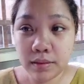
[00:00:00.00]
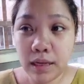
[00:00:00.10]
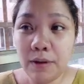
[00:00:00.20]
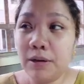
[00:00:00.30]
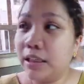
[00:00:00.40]

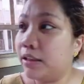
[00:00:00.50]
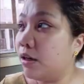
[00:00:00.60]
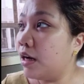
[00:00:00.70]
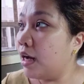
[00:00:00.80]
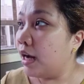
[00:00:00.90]
tawag dito
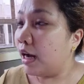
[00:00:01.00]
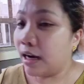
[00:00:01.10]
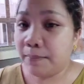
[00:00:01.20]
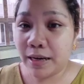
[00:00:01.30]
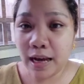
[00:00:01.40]
ang
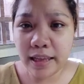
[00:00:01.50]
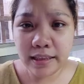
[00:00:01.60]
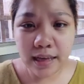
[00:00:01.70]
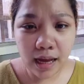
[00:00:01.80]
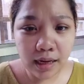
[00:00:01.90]

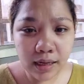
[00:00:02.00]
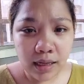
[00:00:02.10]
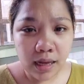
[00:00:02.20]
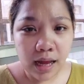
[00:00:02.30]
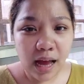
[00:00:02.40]
Malacanang
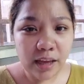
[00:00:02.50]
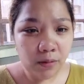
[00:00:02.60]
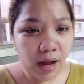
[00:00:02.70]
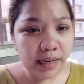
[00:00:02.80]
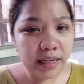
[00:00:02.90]
Ayaw
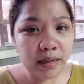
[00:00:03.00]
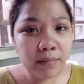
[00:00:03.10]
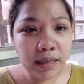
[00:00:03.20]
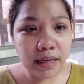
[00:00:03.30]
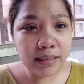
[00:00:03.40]
nga nila
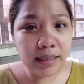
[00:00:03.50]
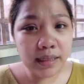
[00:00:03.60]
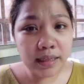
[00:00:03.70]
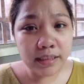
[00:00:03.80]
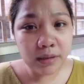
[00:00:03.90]

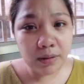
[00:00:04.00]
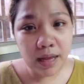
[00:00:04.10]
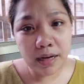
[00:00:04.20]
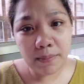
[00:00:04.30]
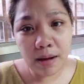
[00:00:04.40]
mag-extend kasi
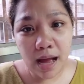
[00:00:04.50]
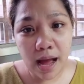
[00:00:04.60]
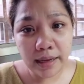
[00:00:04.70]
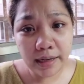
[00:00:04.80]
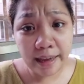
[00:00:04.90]
wala nang
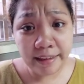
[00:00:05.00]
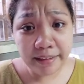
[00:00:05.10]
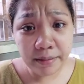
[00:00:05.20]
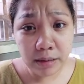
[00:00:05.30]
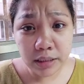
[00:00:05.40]
makain. Eh,
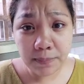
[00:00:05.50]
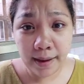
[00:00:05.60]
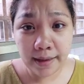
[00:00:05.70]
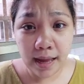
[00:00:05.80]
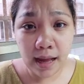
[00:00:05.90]
18 months pa
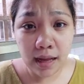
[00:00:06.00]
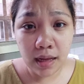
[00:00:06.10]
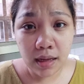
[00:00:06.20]
kaya?